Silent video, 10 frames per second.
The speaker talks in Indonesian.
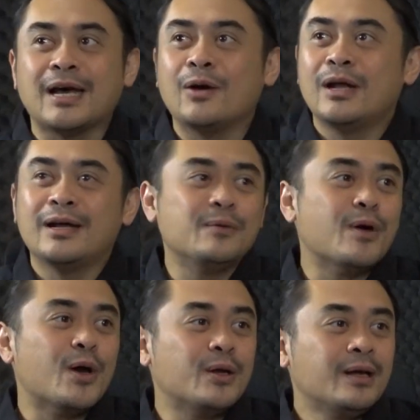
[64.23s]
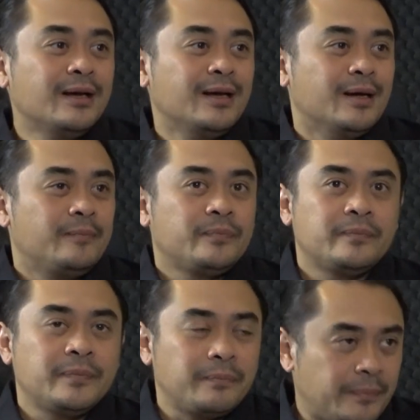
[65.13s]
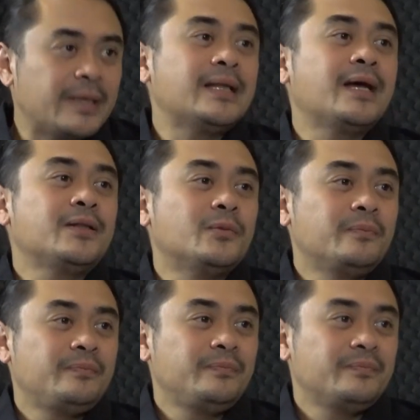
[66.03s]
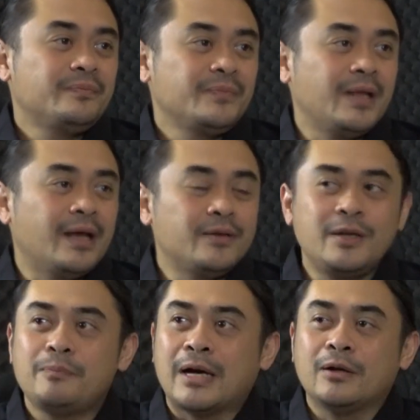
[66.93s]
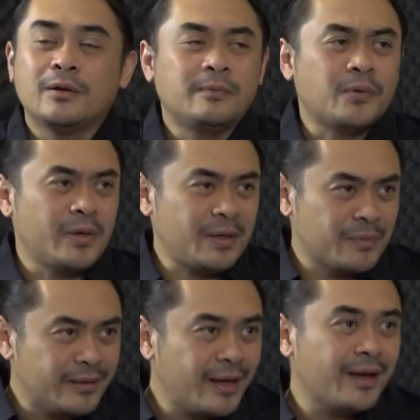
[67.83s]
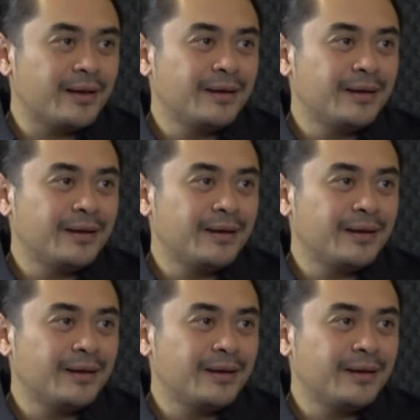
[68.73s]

Jadi tahu lah ini ketum begitu perintah ketum. Yeah. Ya, jadi proyek banyak,